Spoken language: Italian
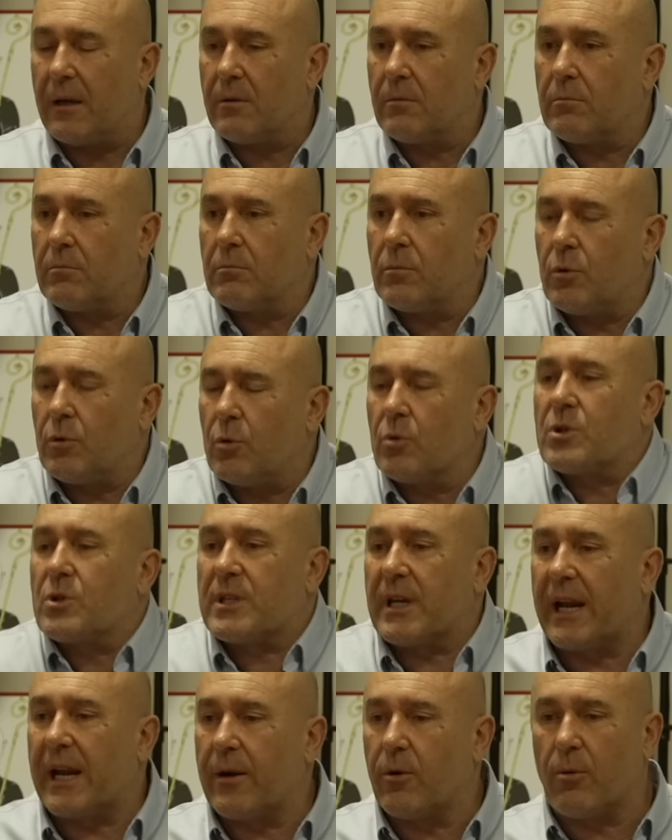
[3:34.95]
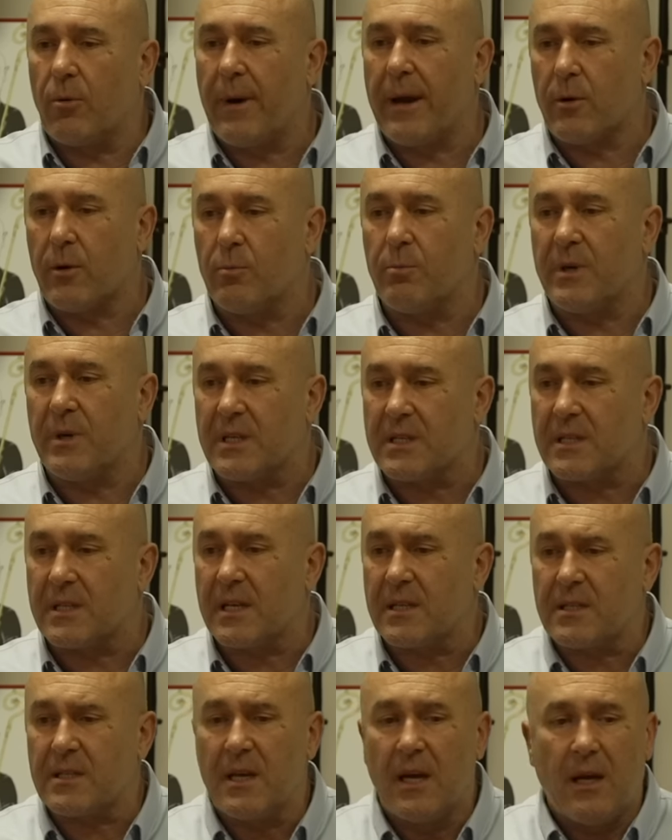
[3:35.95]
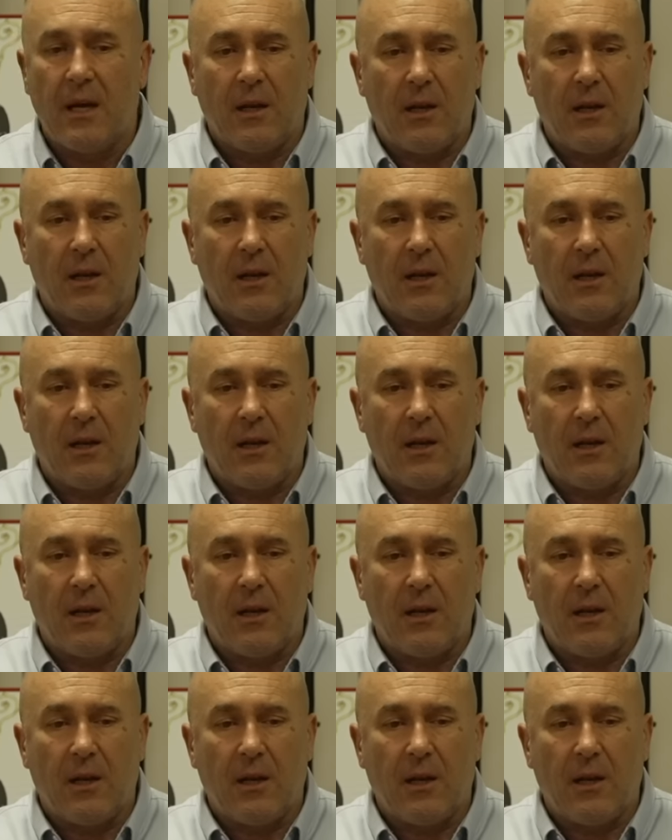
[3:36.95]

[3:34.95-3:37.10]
non saranno mai un business,